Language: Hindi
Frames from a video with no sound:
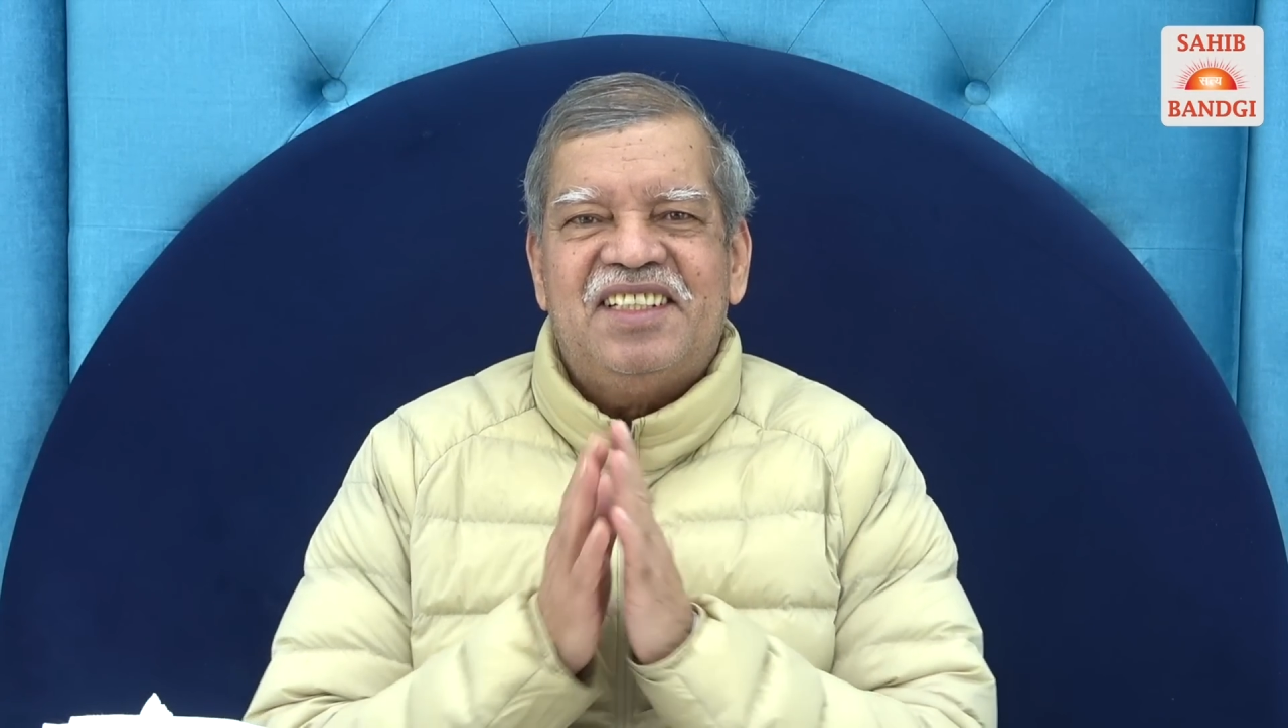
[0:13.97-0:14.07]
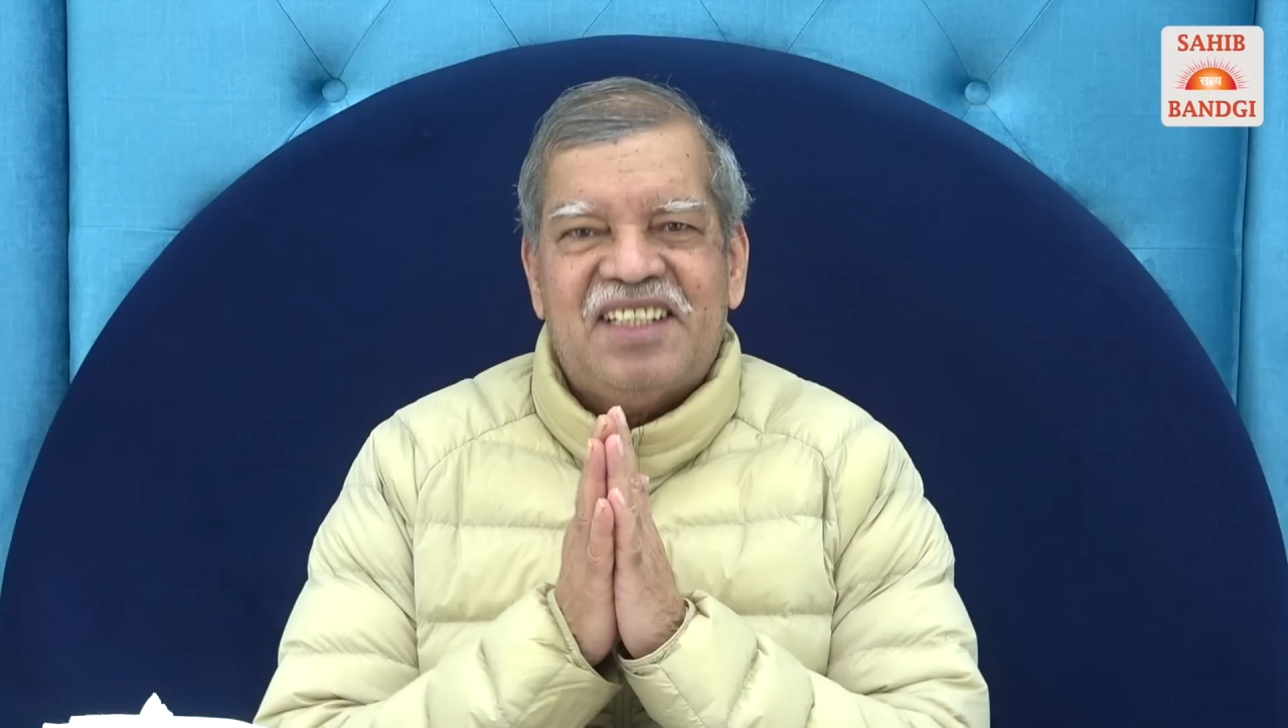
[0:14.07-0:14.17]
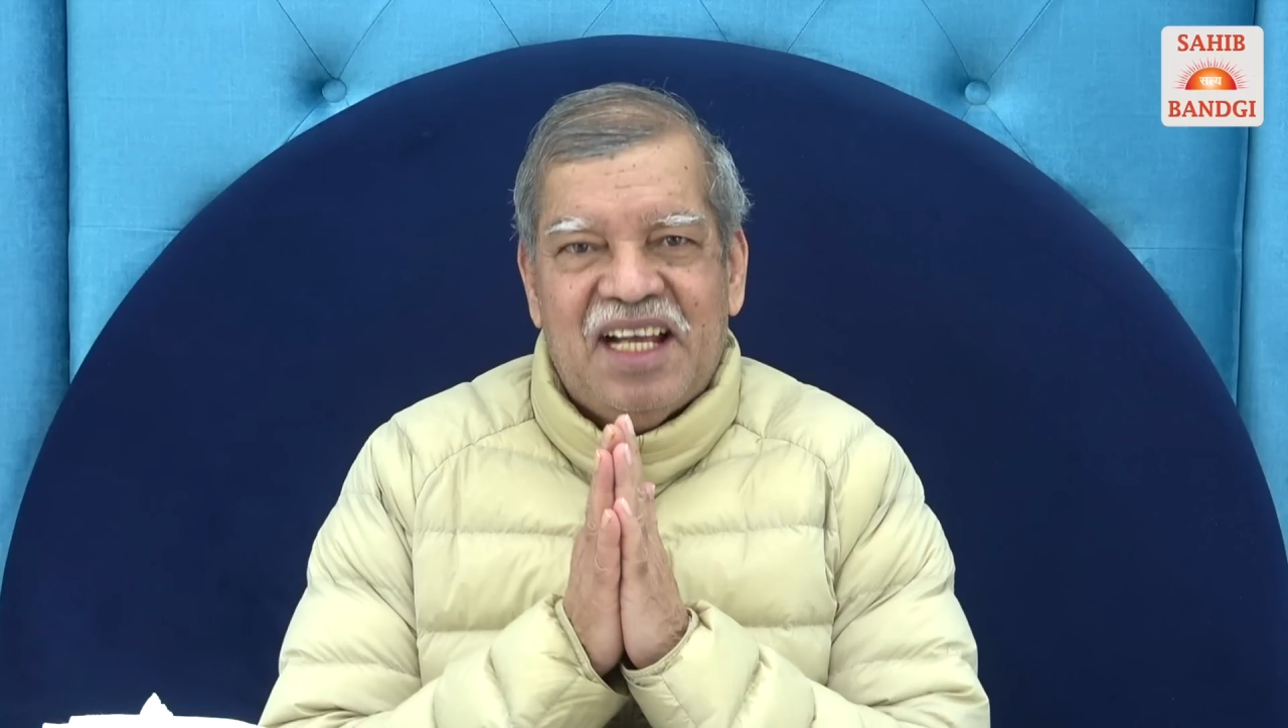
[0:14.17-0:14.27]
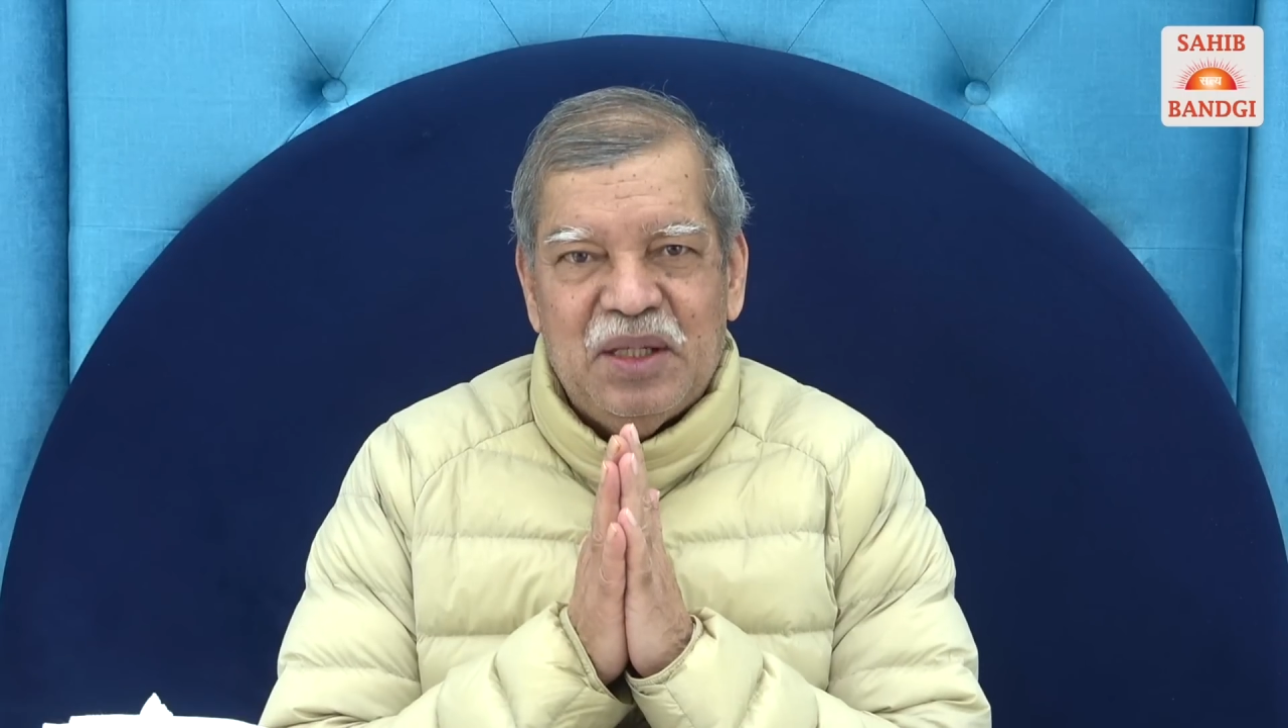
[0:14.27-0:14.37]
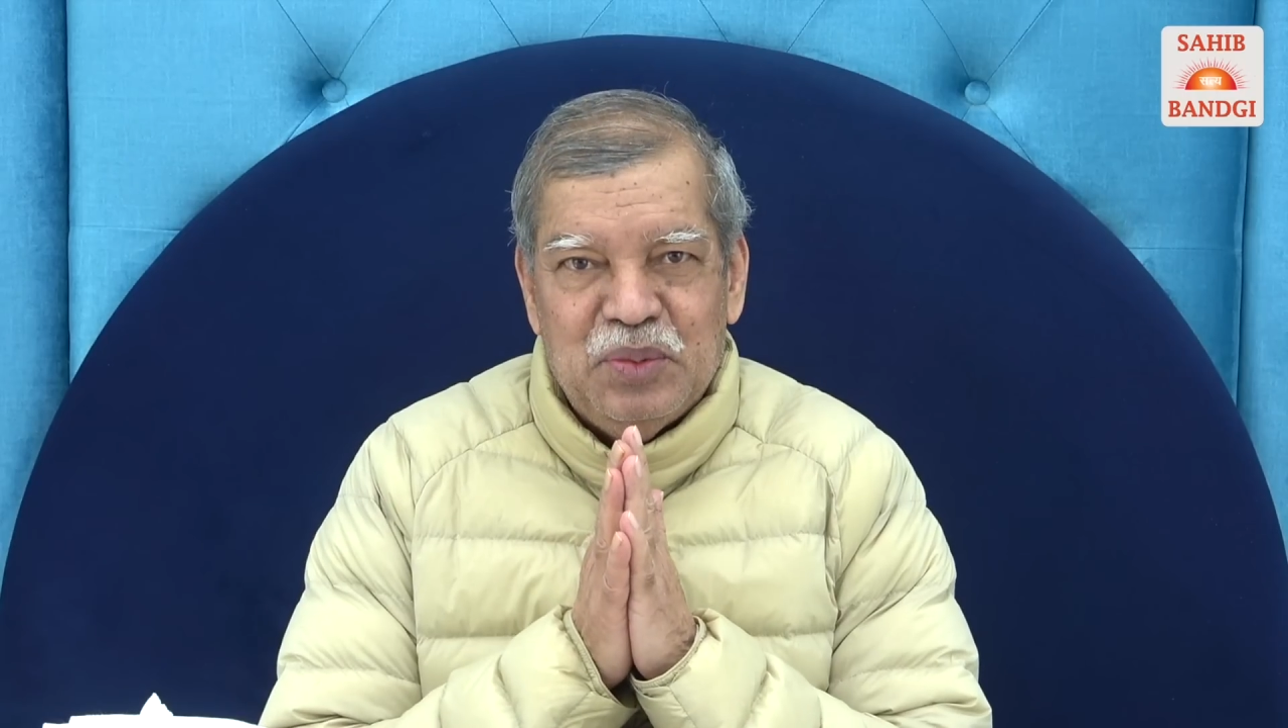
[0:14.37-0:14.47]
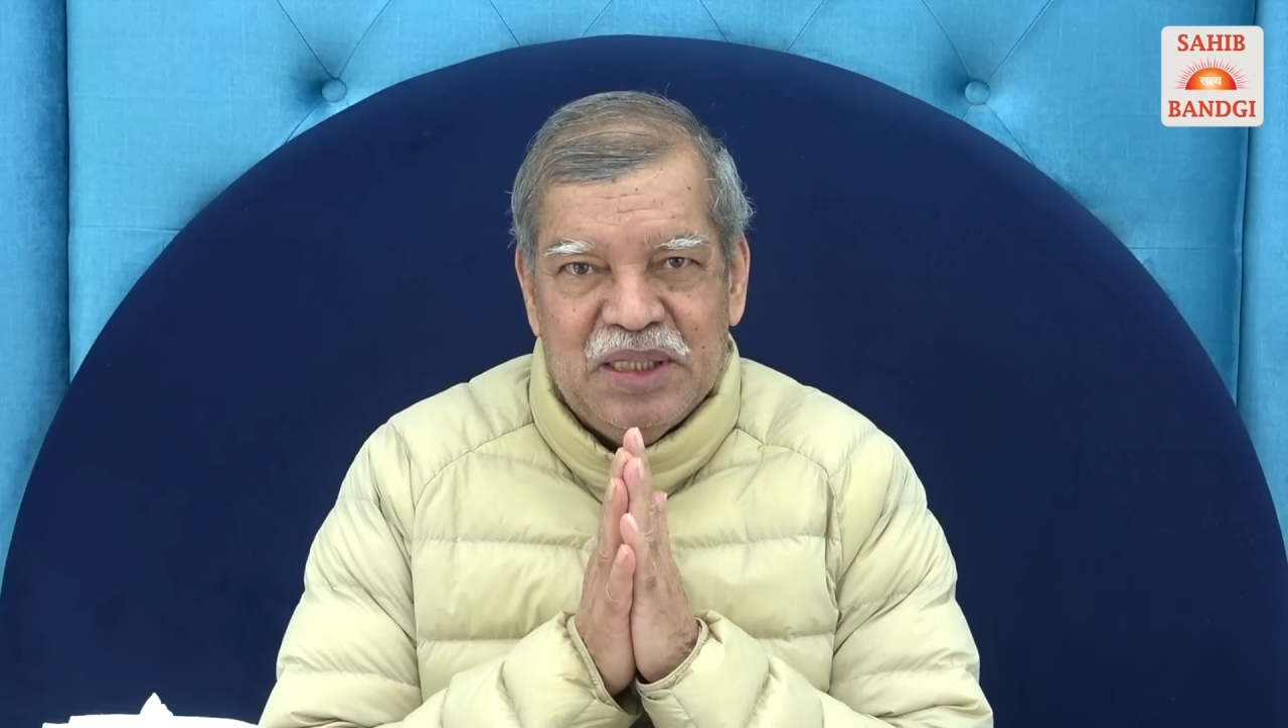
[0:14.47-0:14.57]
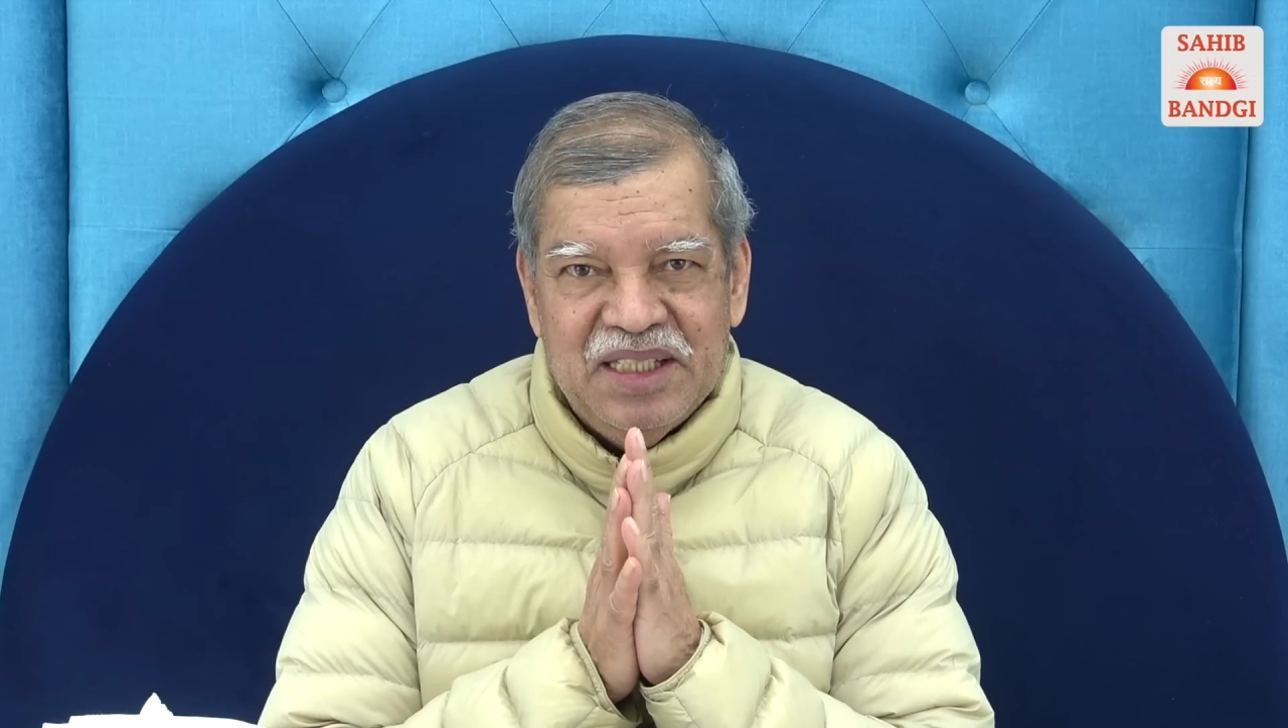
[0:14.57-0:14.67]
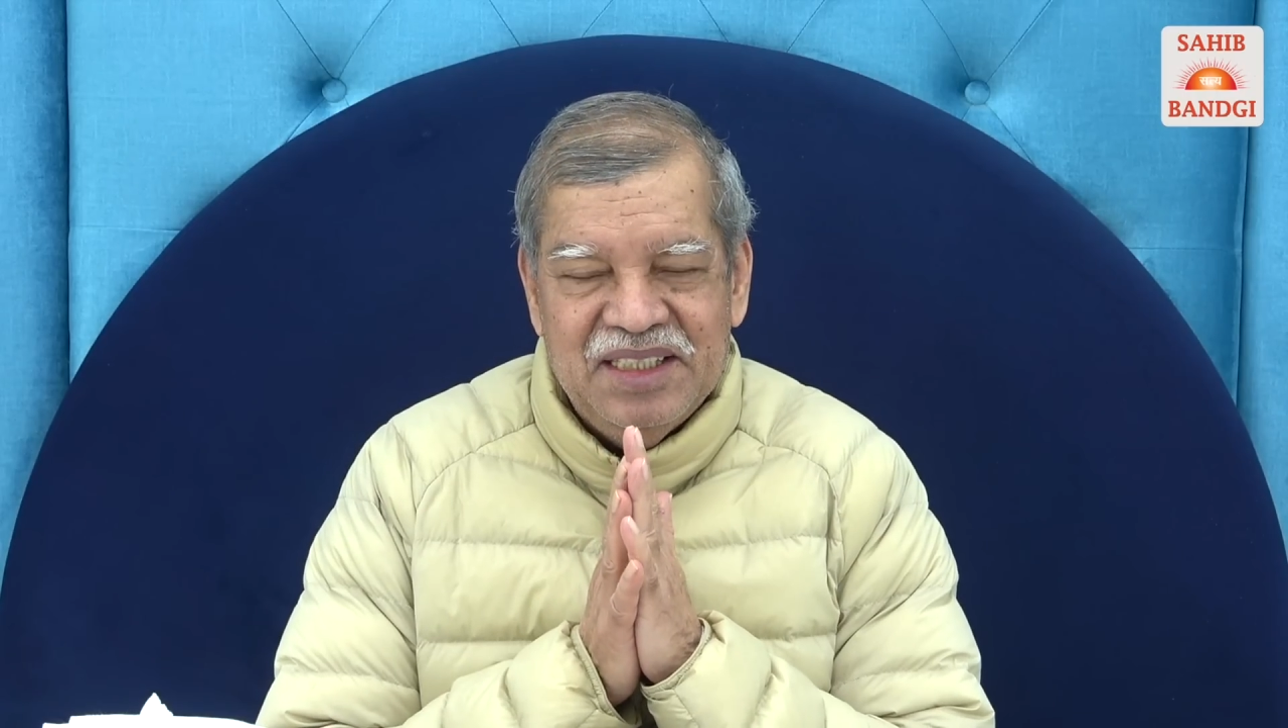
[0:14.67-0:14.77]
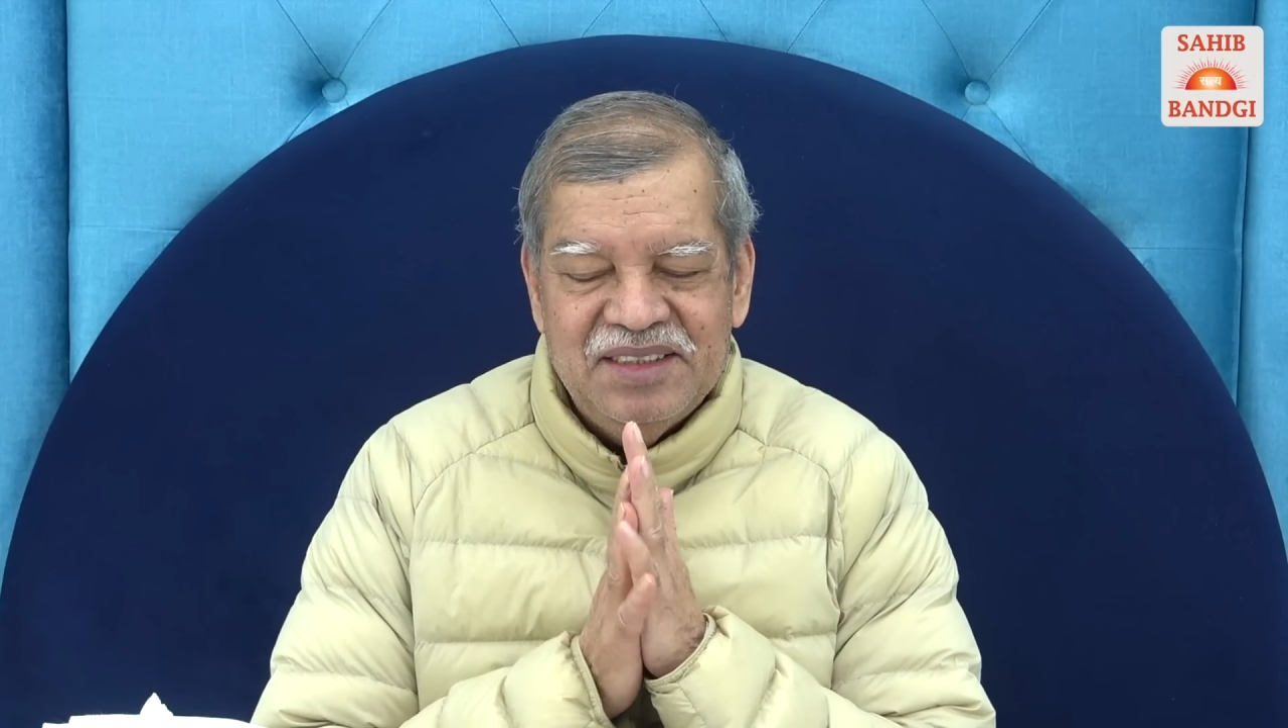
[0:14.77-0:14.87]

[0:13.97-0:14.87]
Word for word: साहेब ने